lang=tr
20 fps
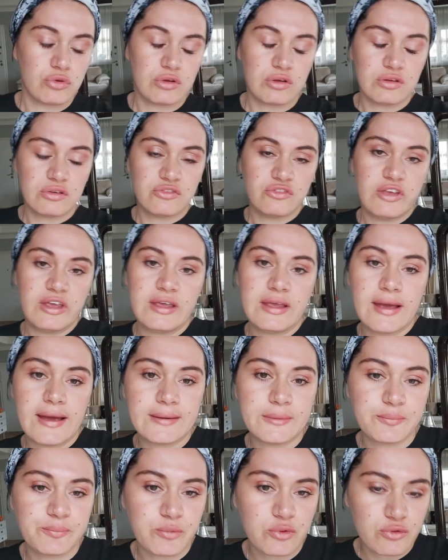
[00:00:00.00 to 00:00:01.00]
Ee, şey
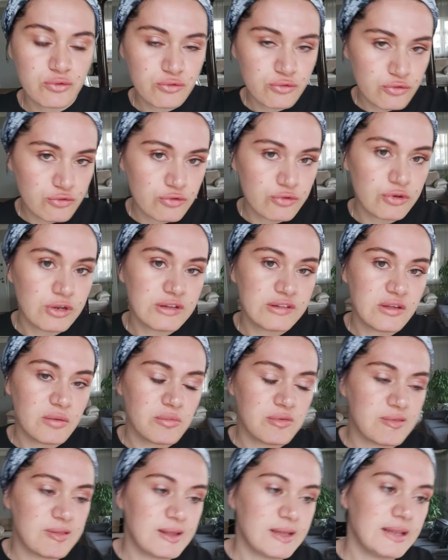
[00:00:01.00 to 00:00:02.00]
yani pürüzsüzlüğüyle,
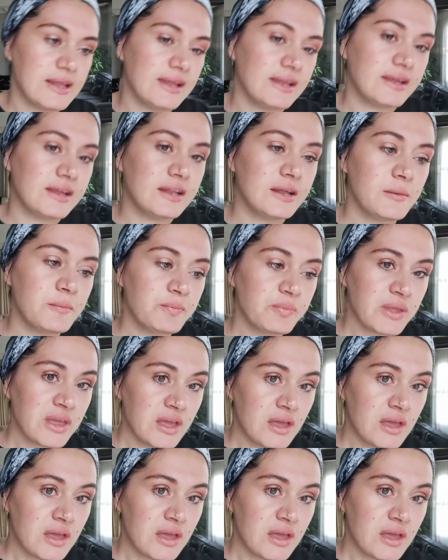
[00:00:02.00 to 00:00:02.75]
temizliğiyle ilgili.